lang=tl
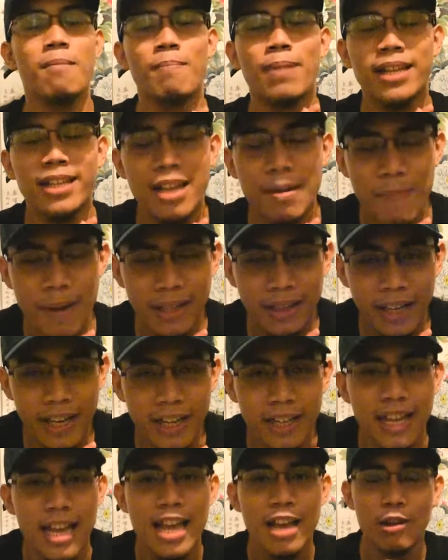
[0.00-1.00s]
But
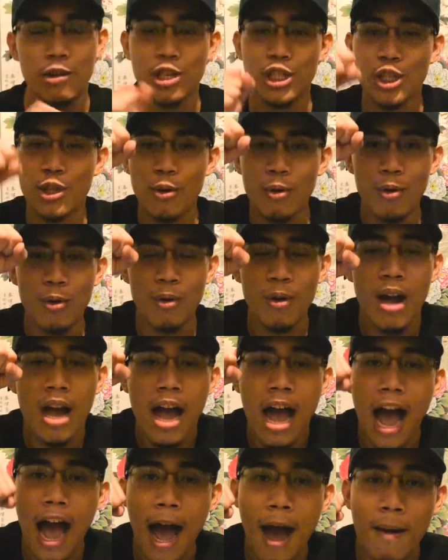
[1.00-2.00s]
kapatid, gusto kong
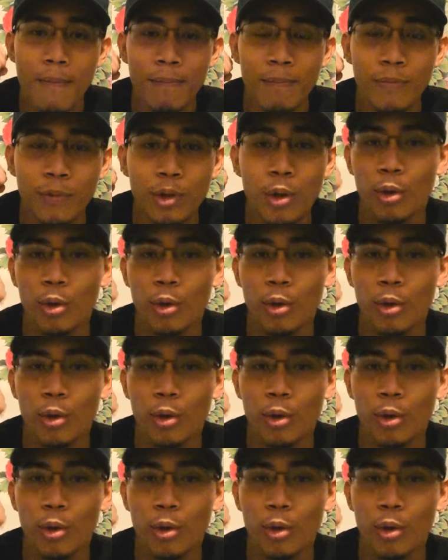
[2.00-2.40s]
um,